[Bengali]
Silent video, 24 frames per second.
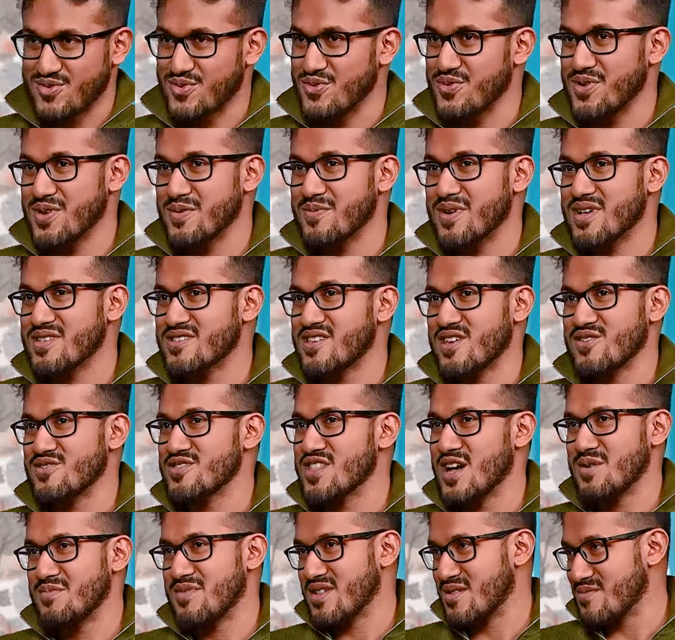তো এবার সেই জন্য
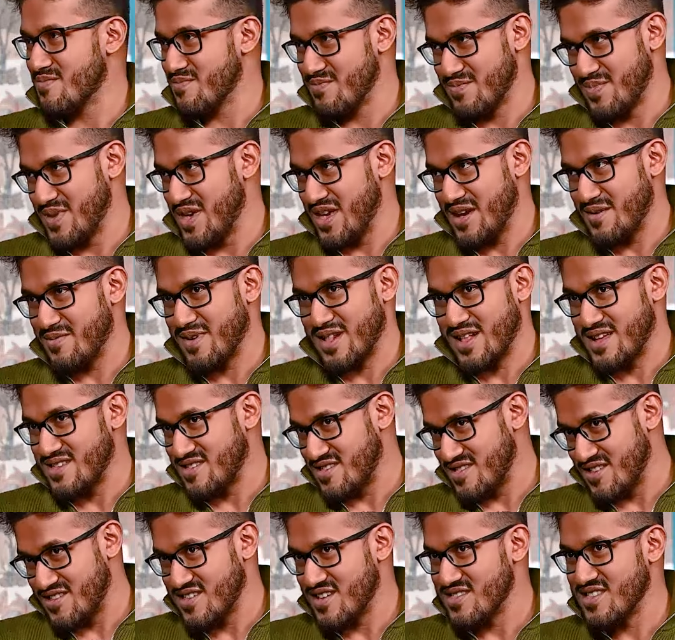আমার বিয়ে বাড়ি
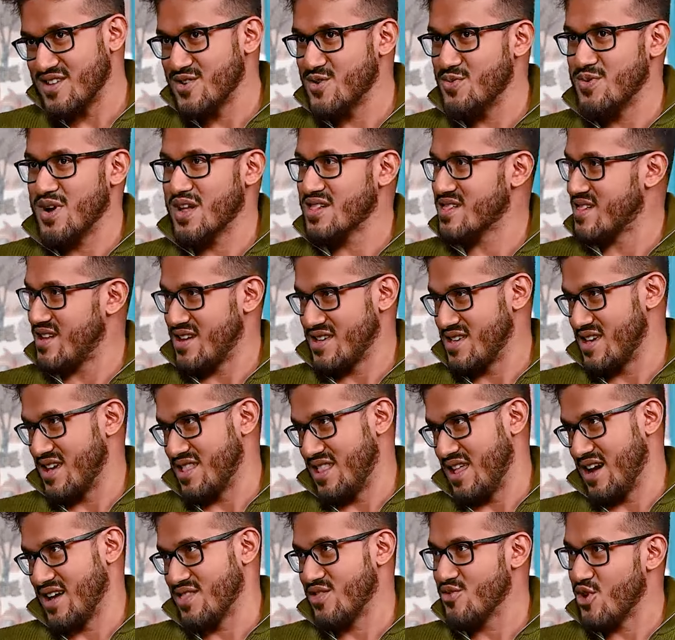জিনিসটা নিয়ে খুব একটা ইয়ে
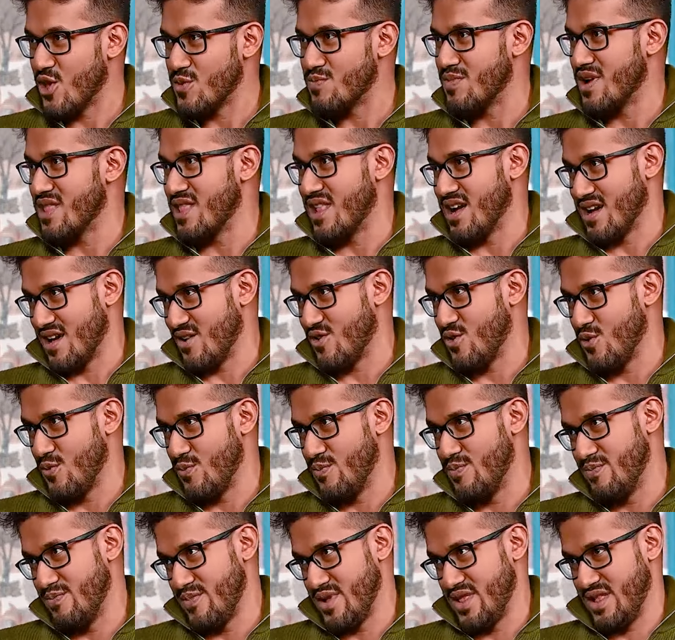লাগে নর্মাল লাগে খুব
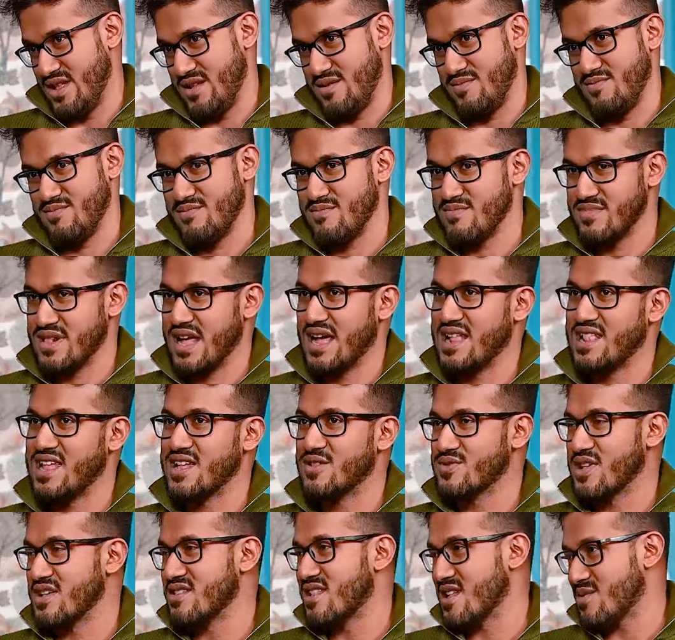মানে ডেইলি
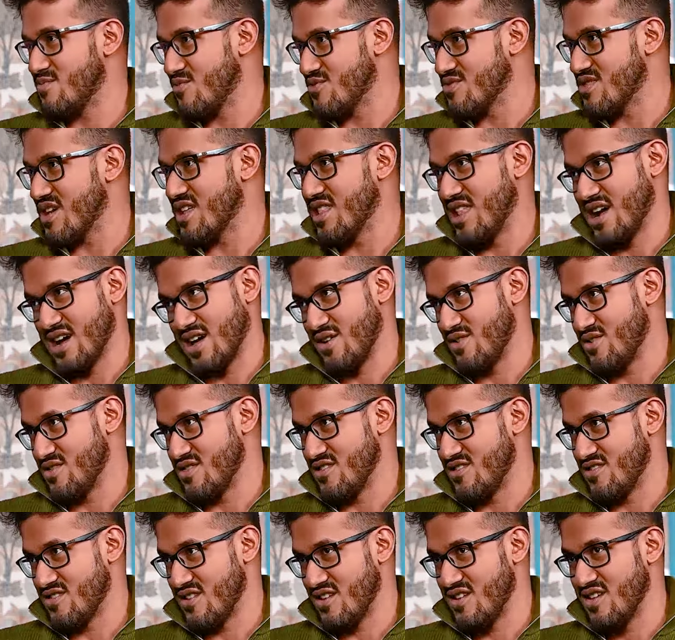রুটিনের মধ্যেই লাগে
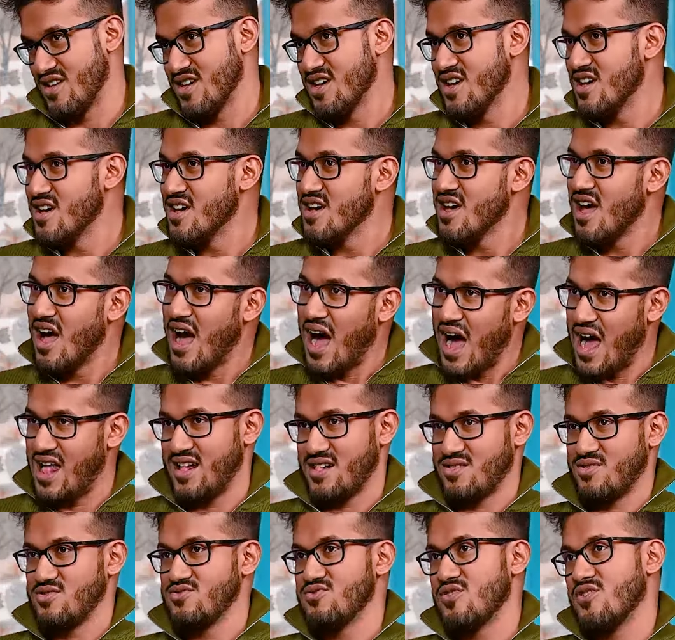জিনিসটা আর
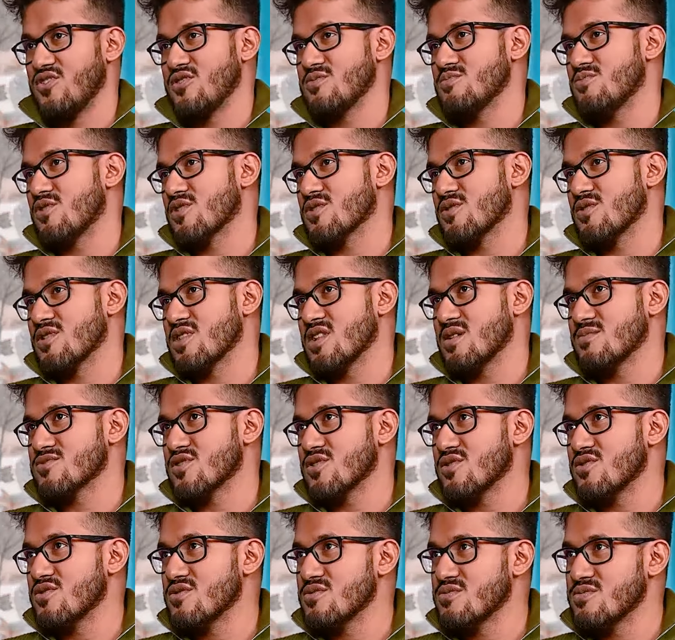একটু যখন বড় হলাম
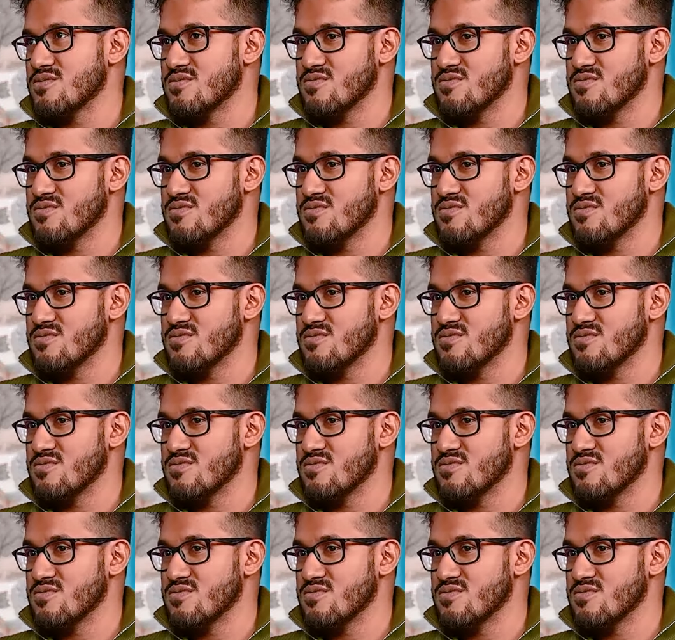তখন